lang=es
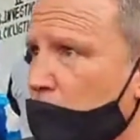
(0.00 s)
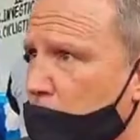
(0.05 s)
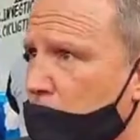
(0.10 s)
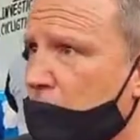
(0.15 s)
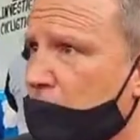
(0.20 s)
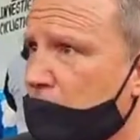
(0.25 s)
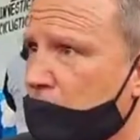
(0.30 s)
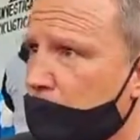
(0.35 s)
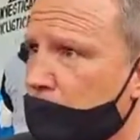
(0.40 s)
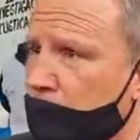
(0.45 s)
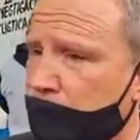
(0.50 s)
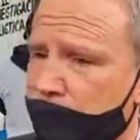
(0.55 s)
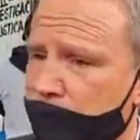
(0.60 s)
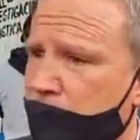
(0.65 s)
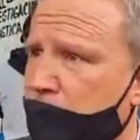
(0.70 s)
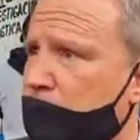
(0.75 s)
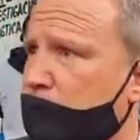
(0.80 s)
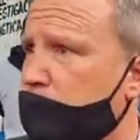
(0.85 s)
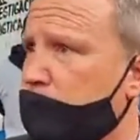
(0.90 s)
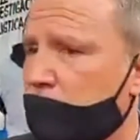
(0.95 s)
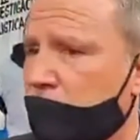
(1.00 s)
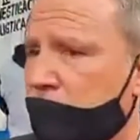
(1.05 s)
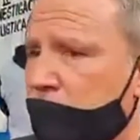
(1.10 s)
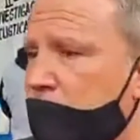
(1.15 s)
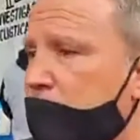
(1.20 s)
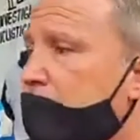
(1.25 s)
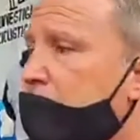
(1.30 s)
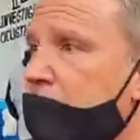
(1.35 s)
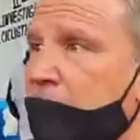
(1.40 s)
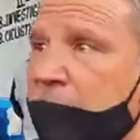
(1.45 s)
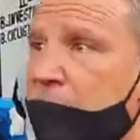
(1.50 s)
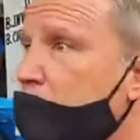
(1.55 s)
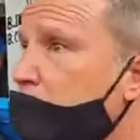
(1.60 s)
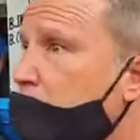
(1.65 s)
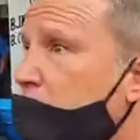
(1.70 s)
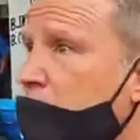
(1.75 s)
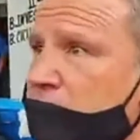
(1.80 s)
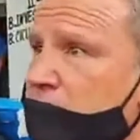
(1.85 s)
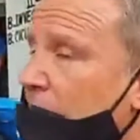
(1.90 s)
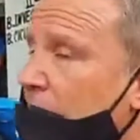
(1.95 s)
la UNLAR, la Universidad de la Ciudad. Y acá
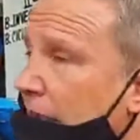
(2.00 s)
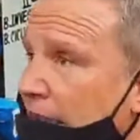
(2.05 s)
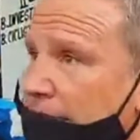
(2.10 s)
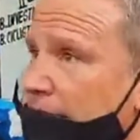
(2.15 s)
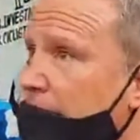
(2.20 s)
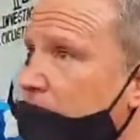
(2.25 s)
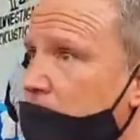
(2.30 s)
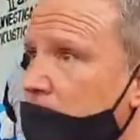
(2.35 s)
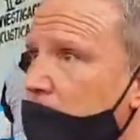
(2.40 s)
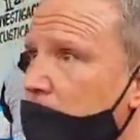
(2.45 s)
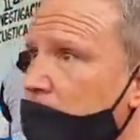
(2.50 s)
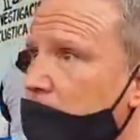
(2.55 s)
no tenés nada.